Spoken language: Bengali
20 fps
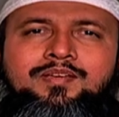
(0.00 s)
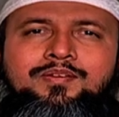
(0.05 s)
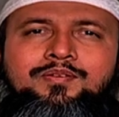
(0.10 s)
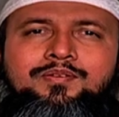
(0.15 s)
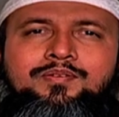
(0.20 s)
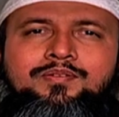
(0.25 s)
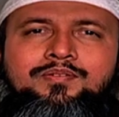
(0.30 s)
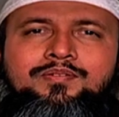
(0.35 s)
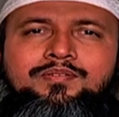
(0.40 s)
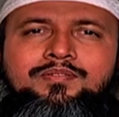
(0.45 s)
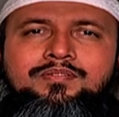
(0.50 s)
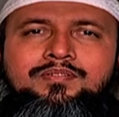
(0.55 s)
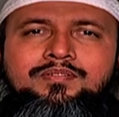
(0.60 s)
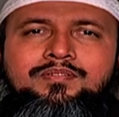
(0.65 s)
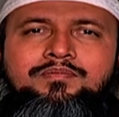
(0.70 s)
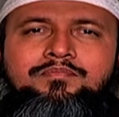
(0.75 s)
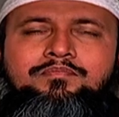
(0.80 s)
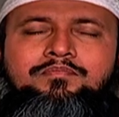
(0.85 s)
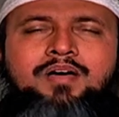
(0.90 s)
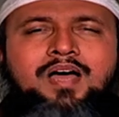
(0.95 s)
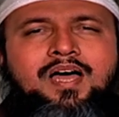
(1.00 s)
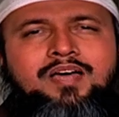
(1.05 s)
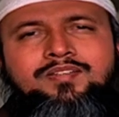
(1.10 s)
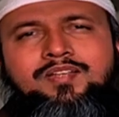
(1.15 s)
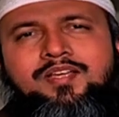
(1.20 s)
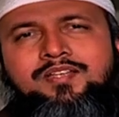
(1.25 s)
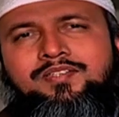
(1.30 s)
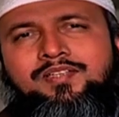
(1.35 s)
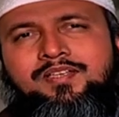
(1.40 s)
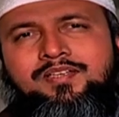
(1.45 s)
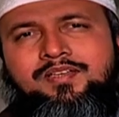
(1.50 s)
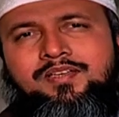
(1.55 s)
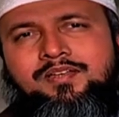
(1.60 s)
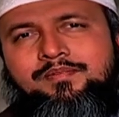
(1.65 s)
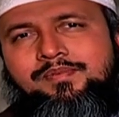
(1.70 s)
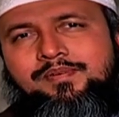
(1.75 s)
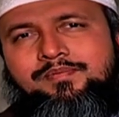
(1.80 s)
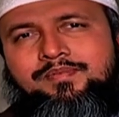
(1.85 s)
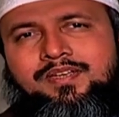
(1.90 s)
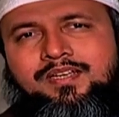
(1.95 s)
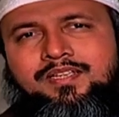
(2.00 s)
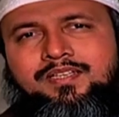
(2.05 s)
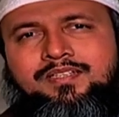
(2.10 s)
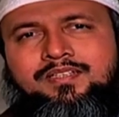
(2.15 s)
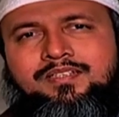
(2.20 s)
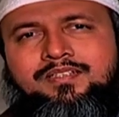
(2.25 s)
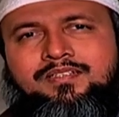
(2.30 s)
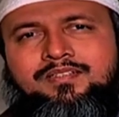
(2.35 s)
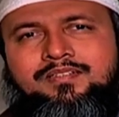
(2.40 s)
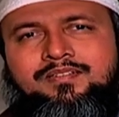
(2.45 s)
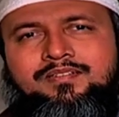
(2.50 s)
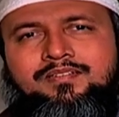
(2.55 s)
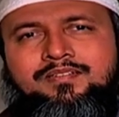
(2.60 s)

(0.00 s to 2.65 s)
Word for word: সেটা হলো ভাষা শিক্ষার ব্যাপারে